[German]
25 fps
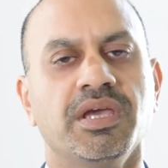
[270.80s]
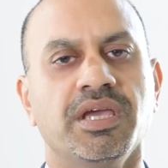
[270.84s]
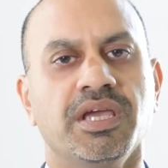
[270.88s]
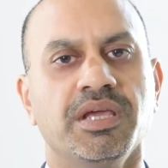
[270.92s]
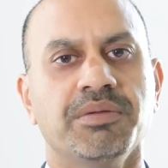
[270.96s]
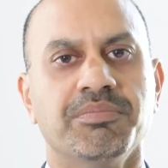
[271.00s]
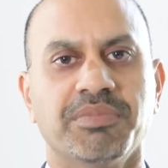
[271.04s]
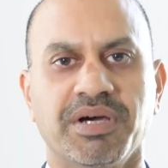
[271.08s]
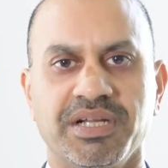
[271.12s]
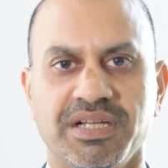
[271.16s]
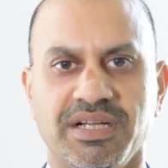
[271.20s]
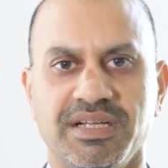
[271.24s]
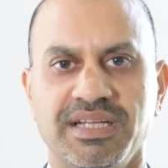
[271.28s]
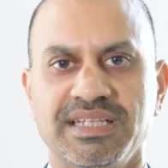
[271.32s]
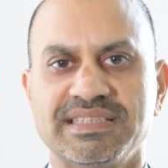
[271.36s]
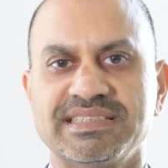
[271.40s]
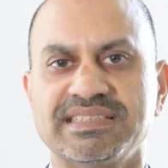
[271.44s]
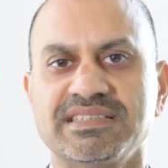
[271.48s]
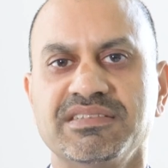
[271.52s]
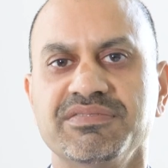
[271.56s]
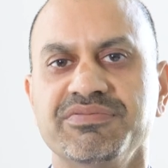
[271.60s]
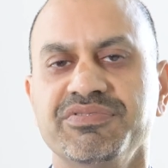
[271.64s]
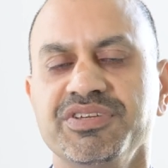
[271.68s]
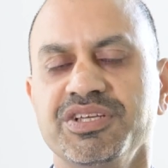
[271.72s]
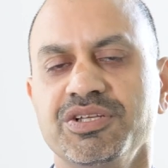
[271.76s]
In meiner
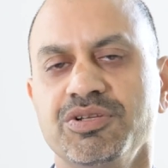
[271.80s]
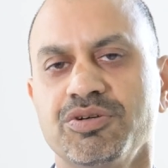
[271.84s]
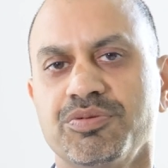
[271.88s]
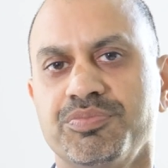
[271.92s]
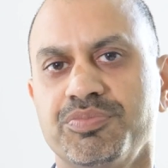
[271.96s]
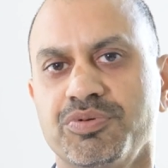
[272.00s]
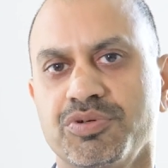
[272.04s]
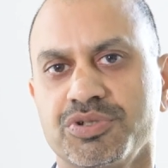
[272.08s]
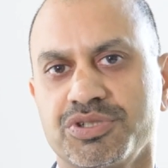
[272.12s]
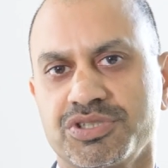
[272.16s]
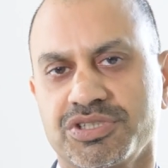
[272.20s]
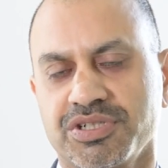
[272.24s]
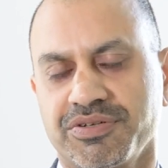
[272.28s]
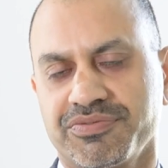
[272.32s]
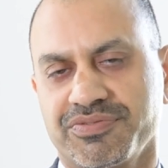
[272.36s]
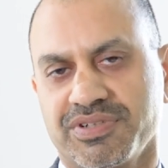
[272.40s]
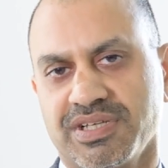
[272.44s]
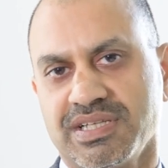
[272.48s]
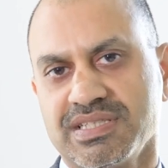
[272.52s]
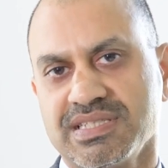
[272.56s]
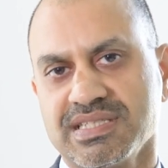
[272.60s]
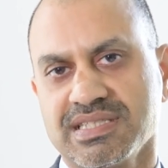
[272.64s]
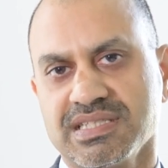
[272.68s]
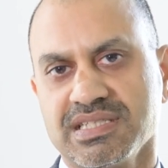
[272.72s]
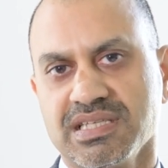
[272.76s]
letzten Videobotschaft
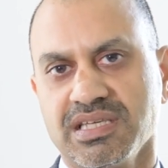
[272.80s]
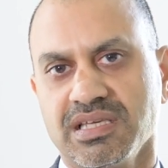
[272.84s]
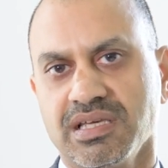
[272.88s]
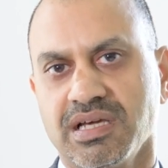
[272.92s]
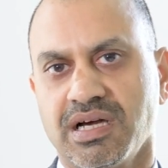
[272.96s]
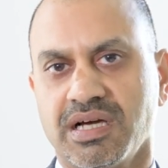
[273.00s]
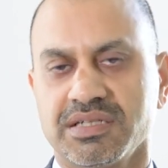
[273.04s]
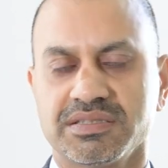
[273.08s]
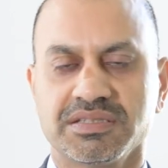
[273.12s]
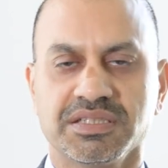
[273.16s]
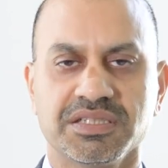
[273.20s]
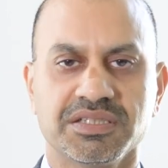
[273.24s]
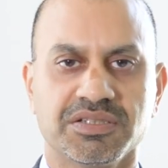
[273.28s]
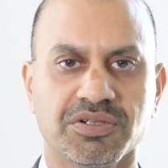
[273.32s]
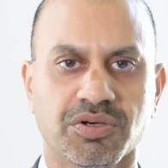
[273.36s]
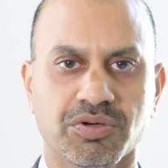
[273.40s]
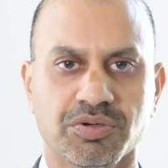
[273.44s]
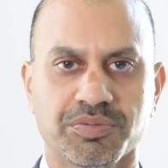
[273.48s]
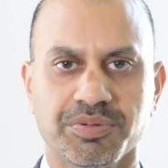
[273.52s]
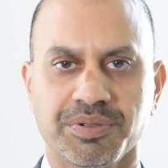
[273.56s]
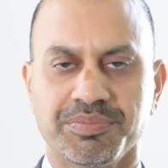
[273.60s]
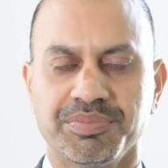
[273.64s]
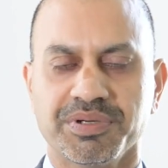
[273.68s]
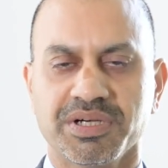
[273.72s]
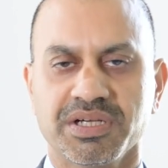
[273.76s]
an Sie hatte ich
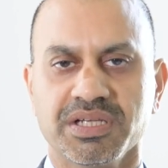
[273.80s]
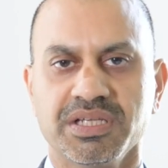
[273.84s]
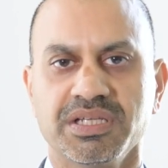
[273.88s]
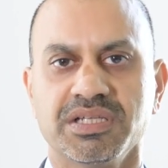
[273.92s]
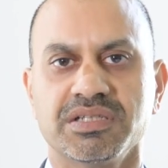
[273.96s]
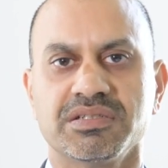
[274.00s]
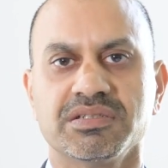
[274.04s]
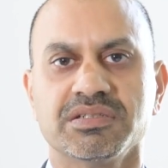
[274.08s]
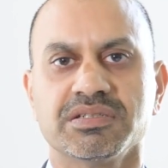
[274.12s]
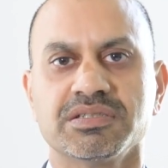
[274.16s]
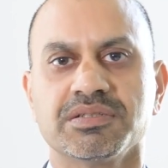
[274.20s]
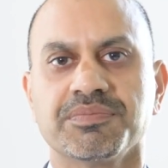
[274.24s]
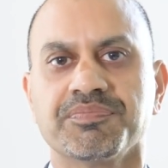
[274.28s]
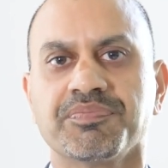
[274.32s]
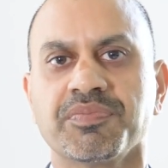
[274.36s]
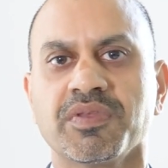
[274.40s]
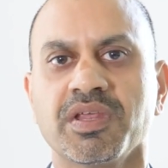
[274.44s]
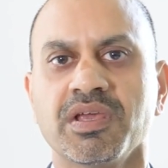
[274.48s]
darüber berichtet,